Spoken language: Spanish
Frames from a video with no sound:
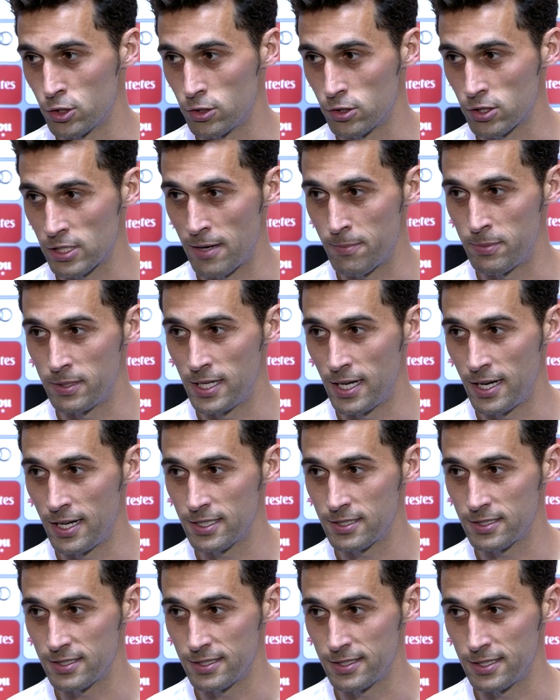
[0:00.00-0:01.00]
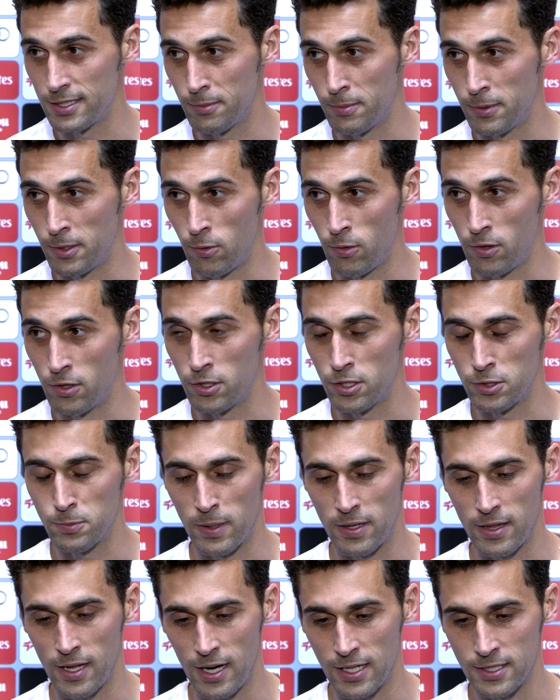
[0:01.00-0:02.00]
otros capitanes, eh, pero bueno, en
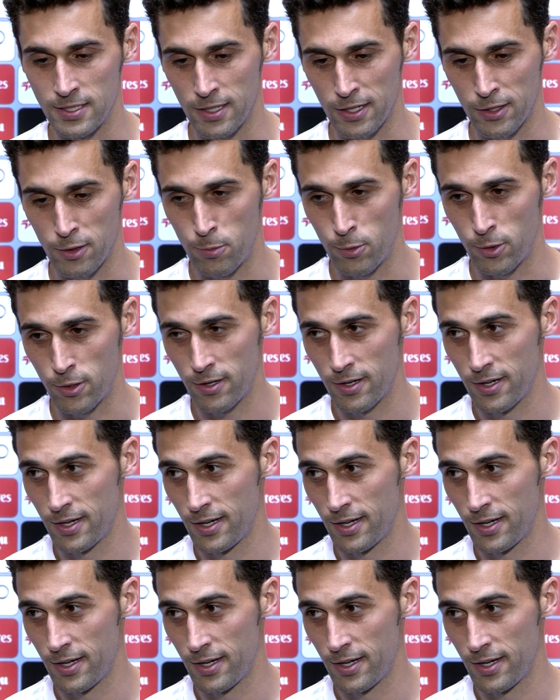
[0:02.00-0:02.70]
especial a Sergio por,